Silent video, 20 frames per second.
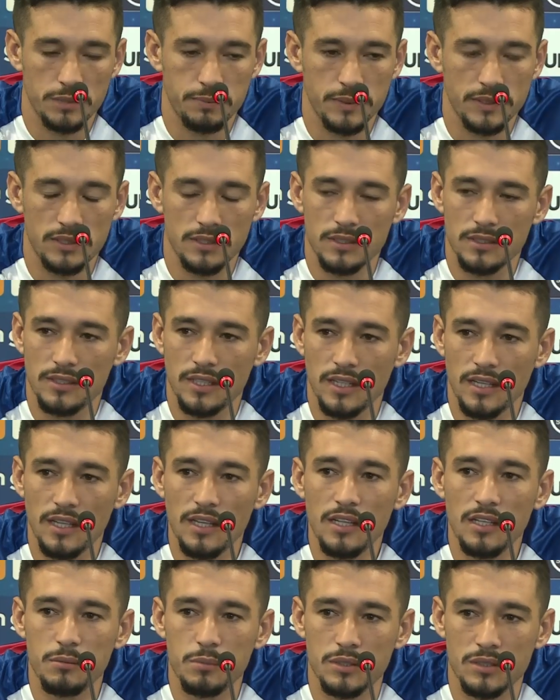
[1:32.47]
precisa ter
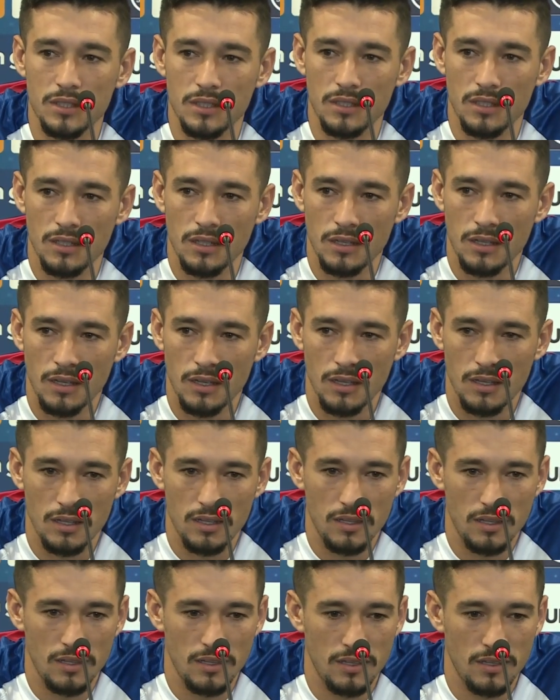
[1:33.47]
equilíbrio, né?
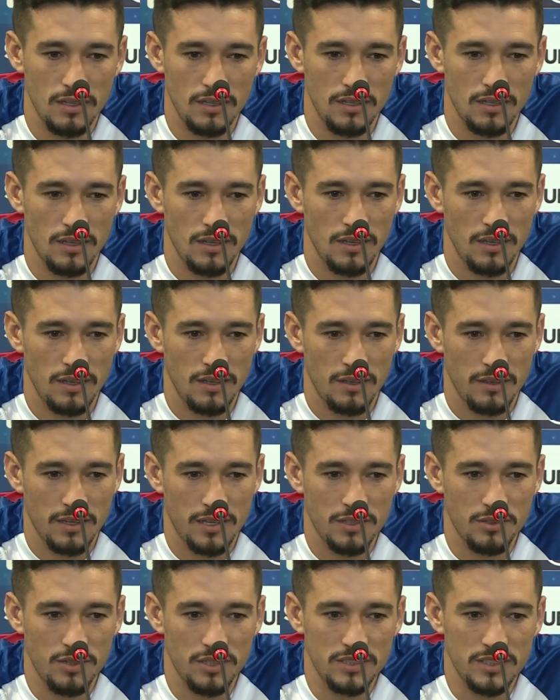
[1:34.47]
É,
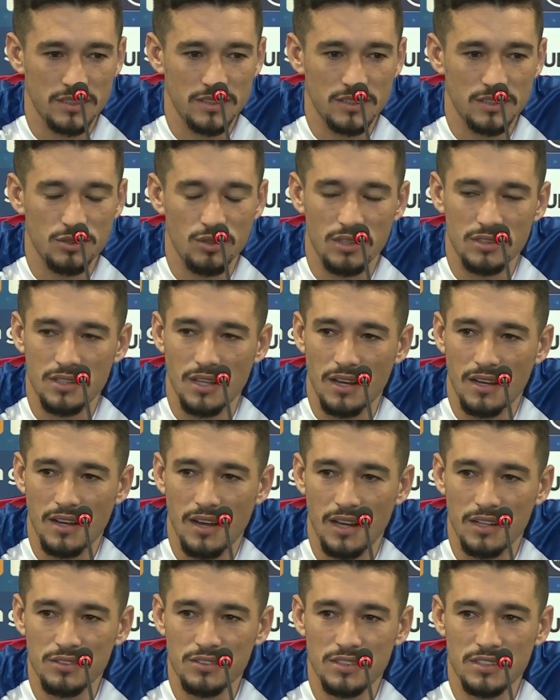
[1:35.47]
que não adianta só
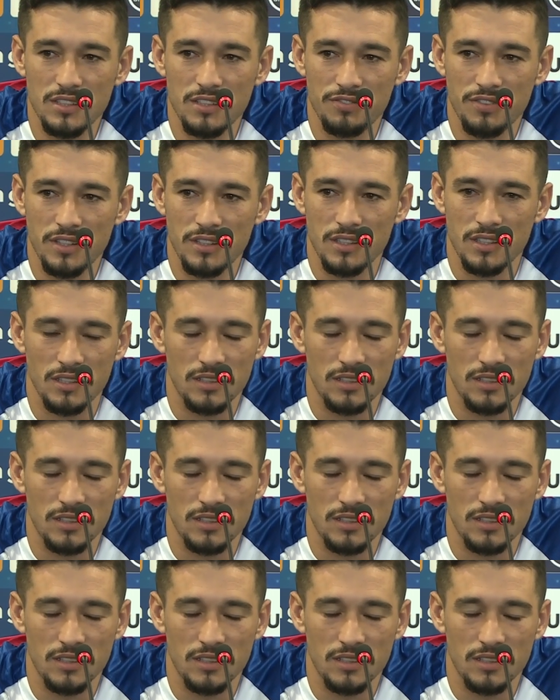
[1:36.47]
atacar e não se defender.